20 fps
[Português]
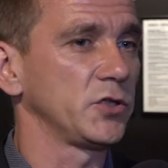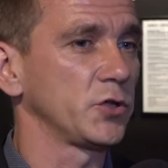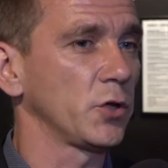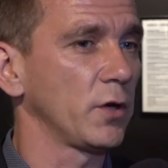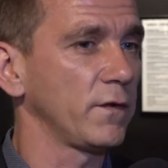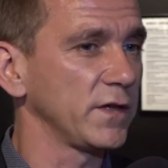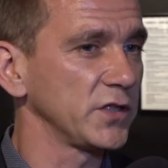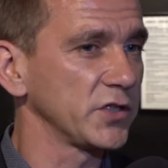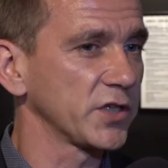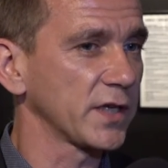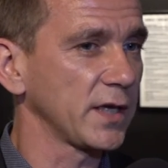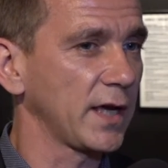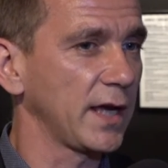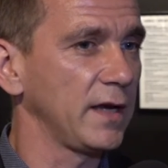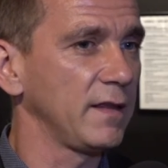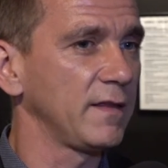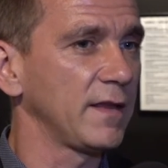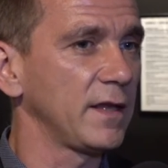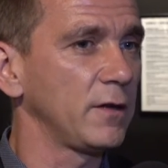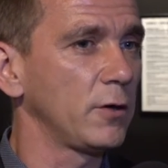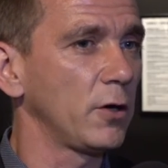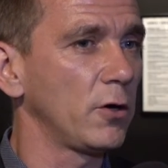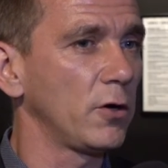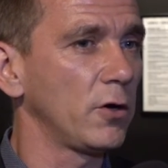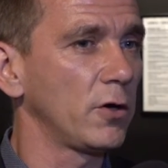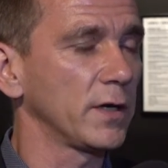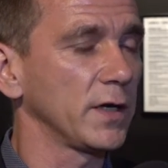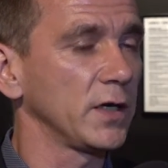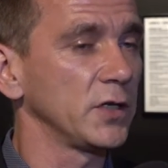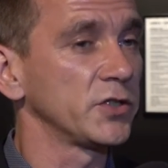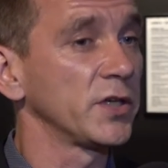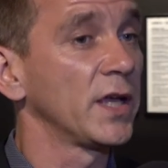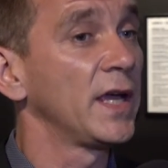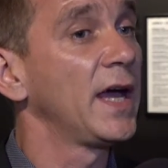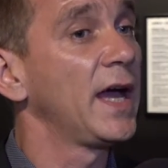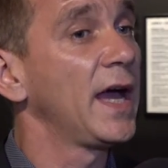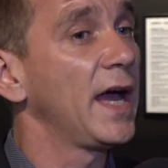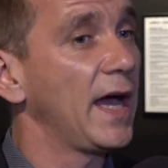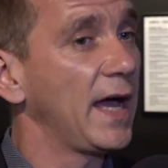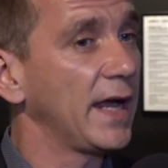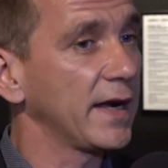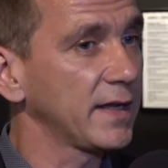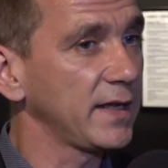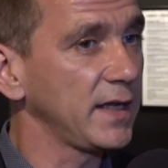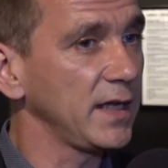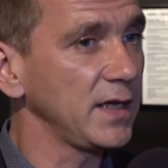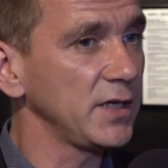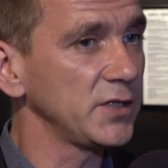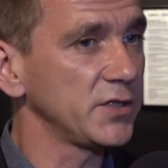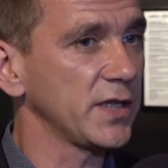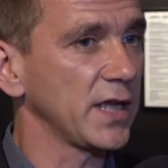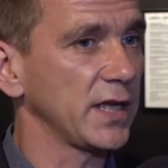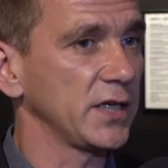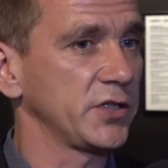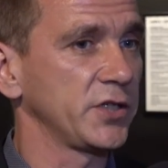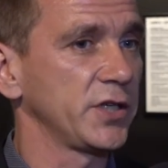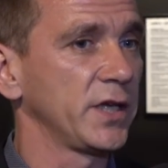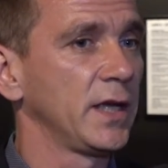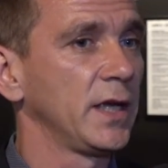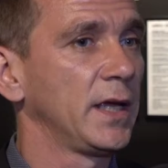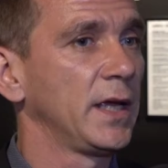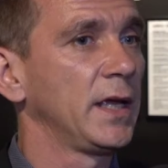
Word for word: jovens realizadores, artistas,